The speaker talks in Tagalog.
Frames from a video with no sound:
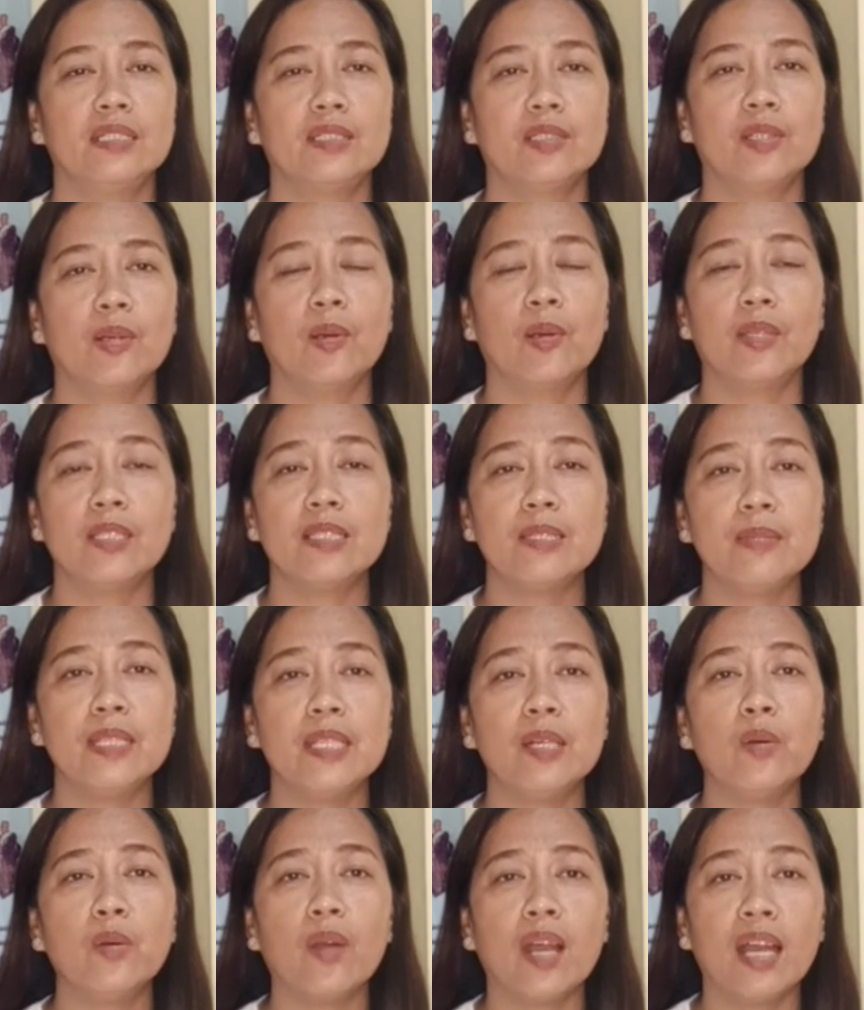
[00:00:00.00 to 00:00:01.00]
So, it's
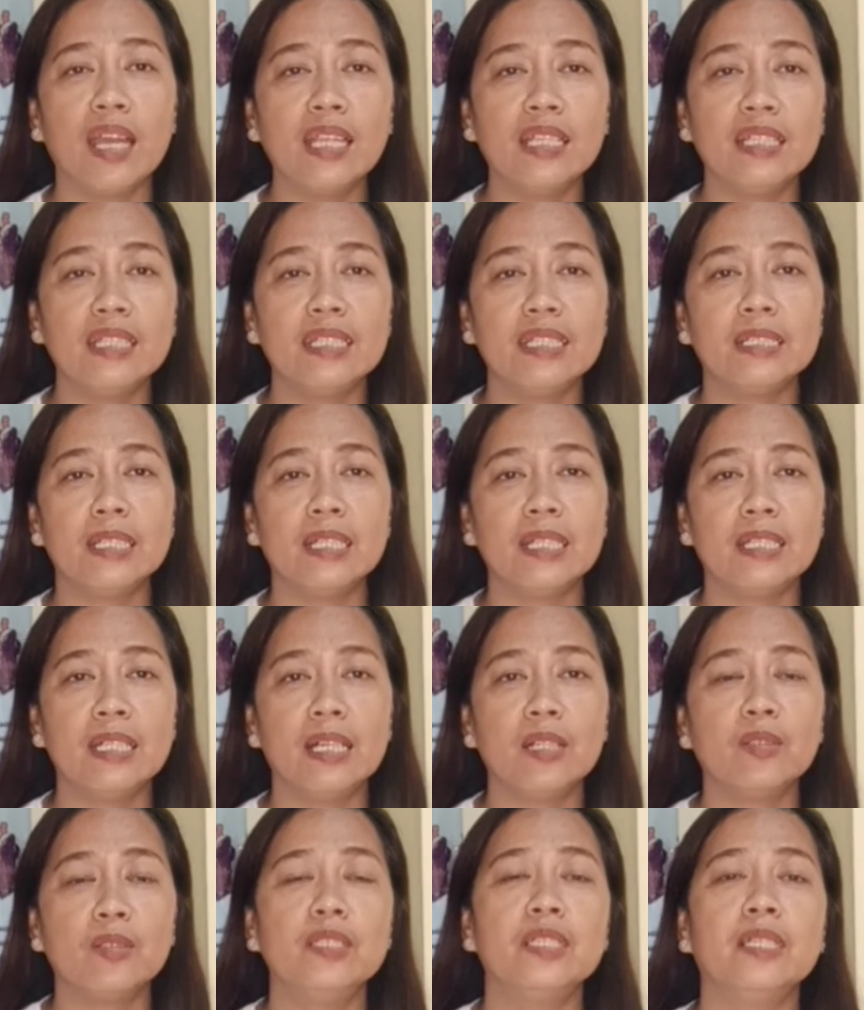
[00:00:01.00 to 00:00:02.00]
been a while. Hindi
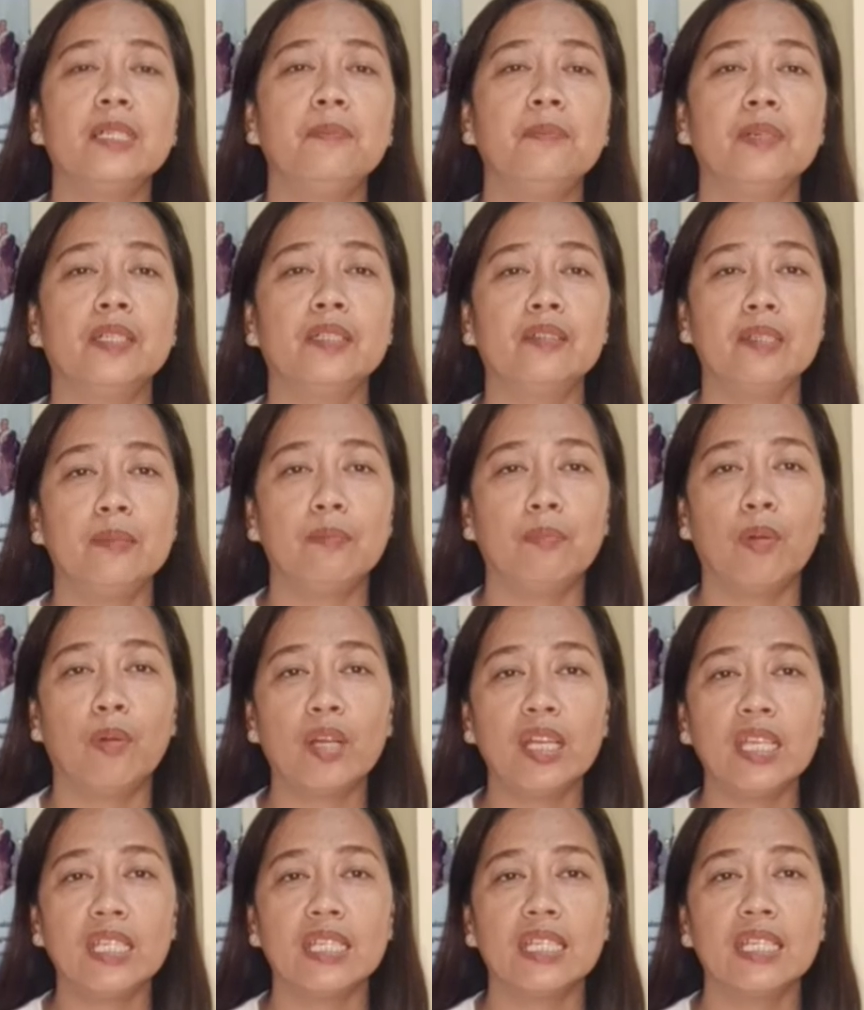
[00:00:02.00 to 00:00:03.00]
talaga ako
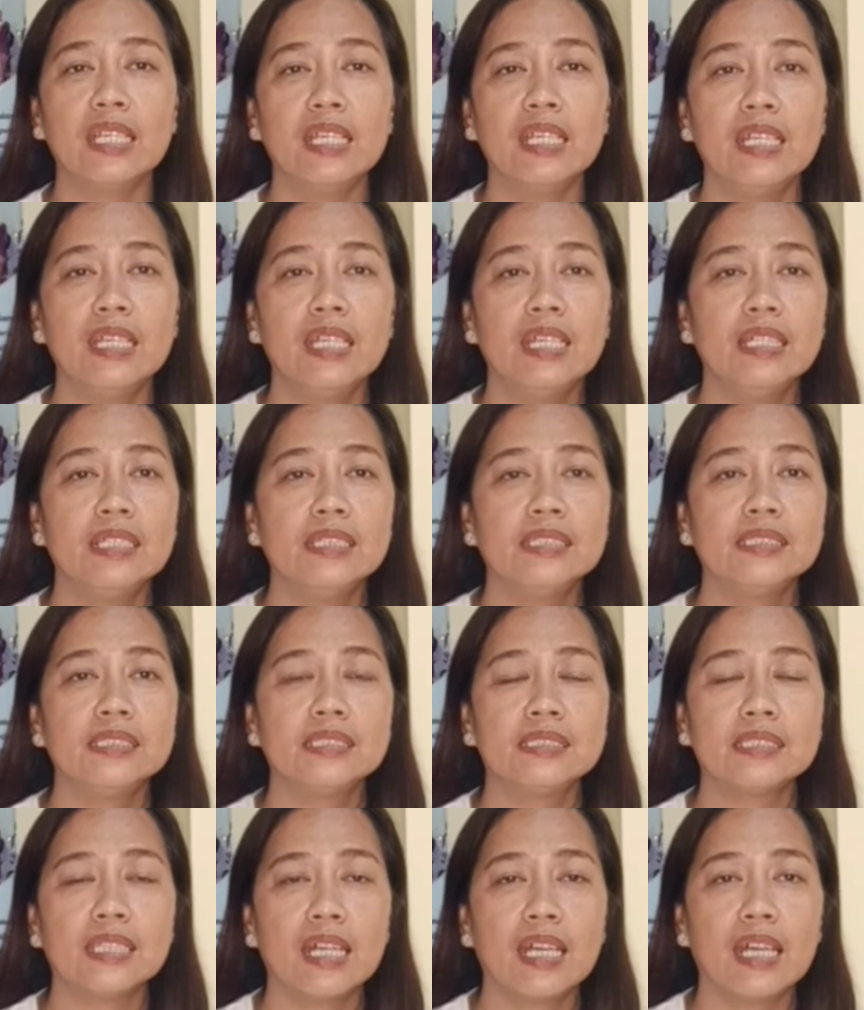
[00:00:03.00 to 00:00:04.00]
nakapag-report
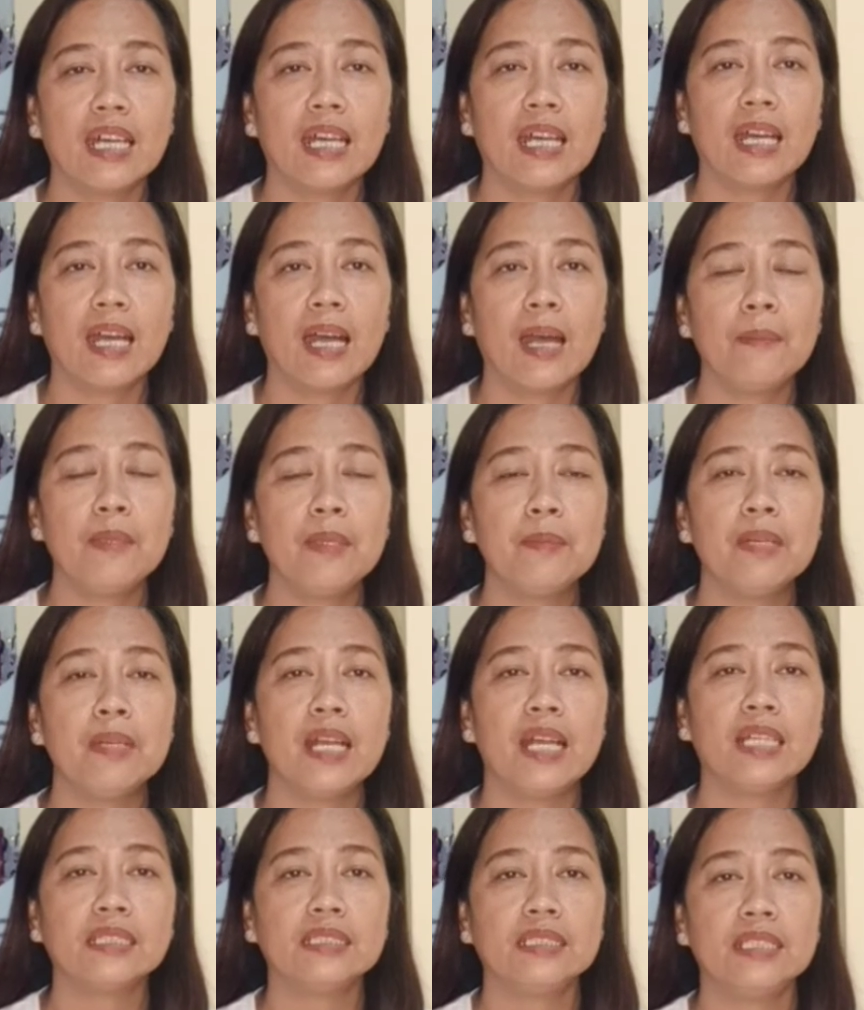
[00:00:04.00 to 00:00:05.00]
sa aming
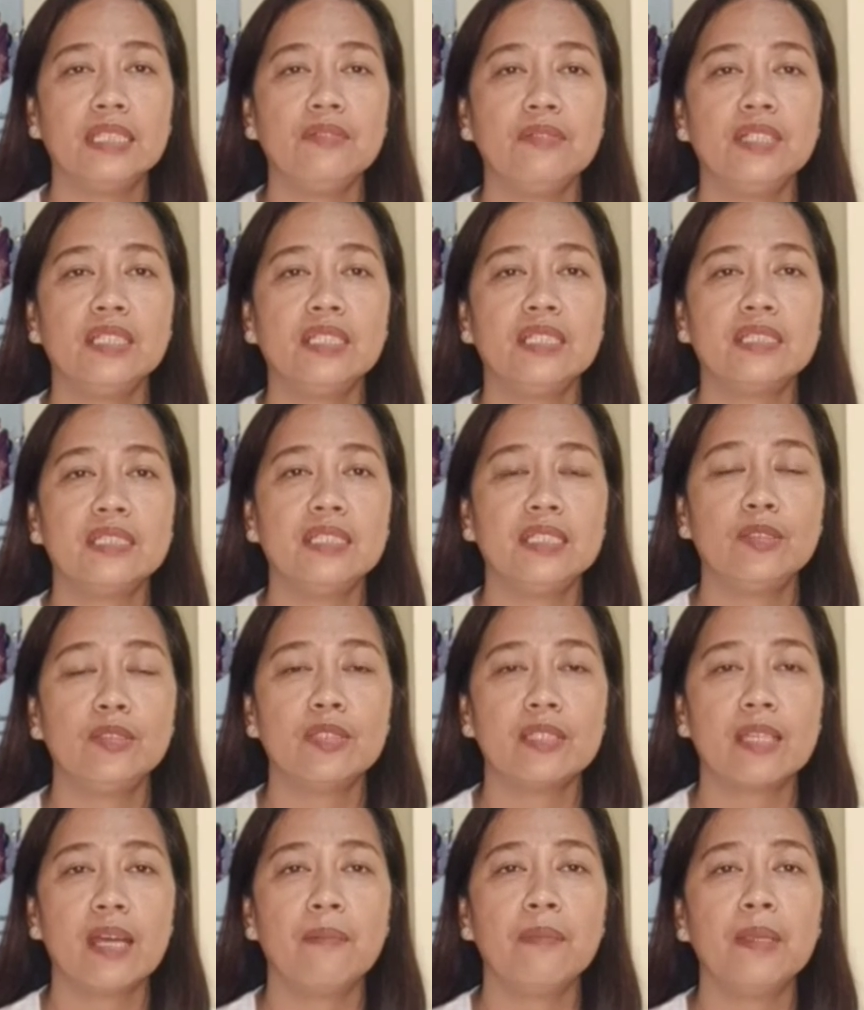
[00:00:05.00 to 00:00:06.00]
mga activities dito
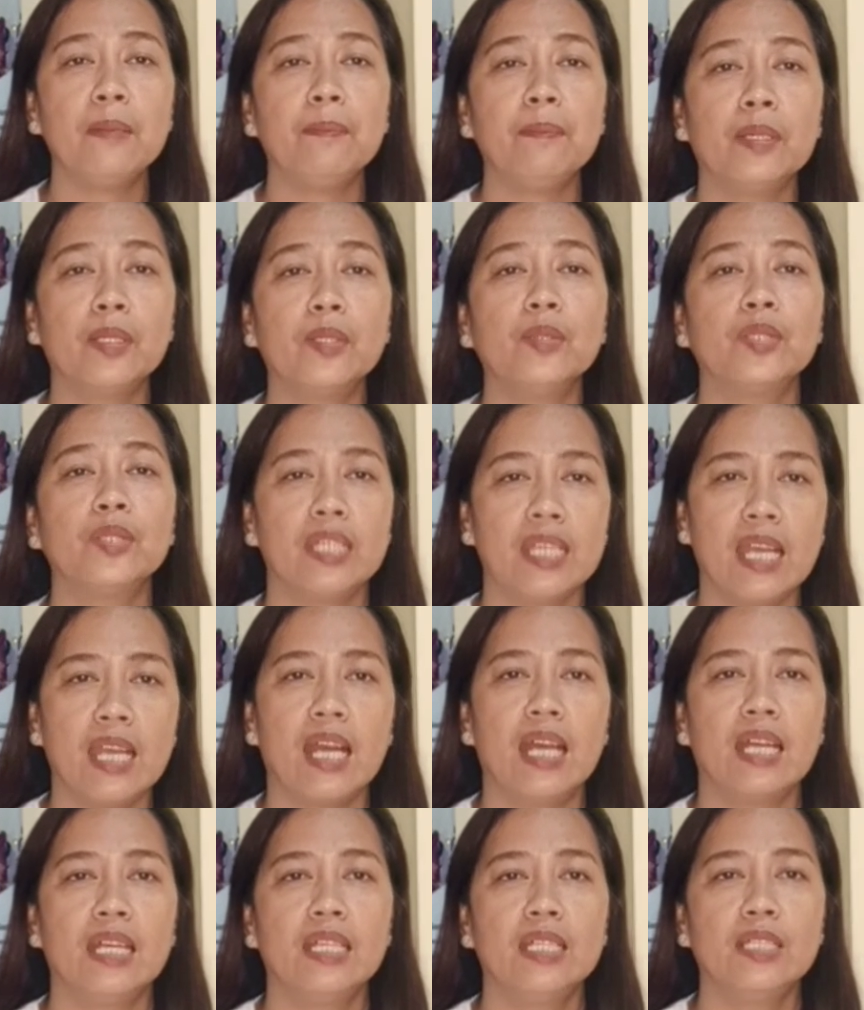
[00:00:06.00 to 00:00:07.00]
sa aming parokya.